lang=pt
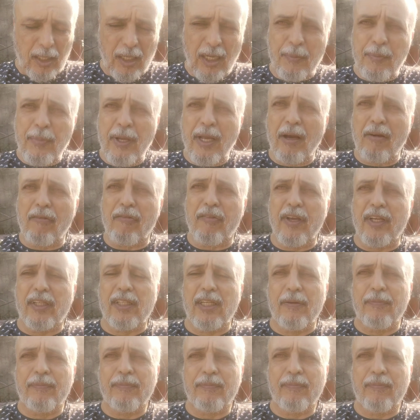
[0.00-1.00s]
E minha
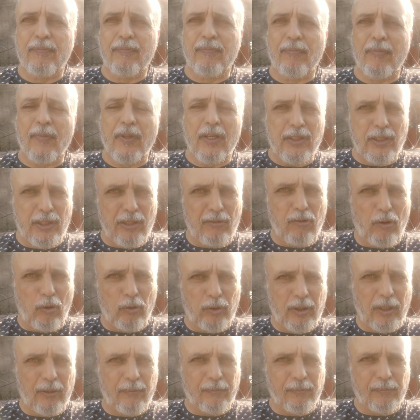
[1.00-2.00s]
vida de
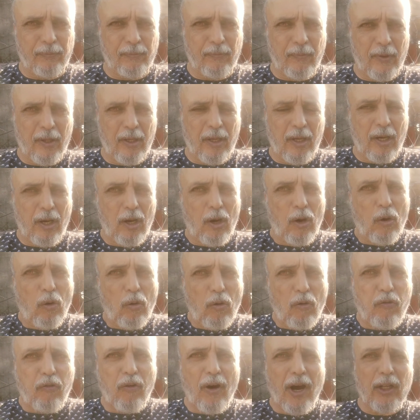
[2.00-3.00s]
volta.
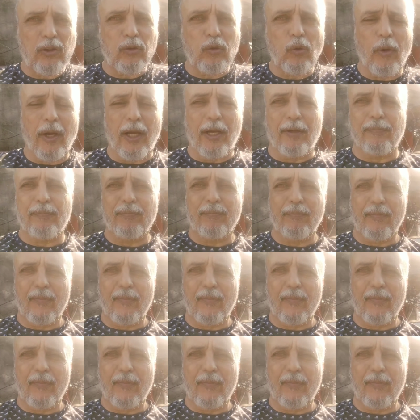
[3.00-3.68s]
O fato é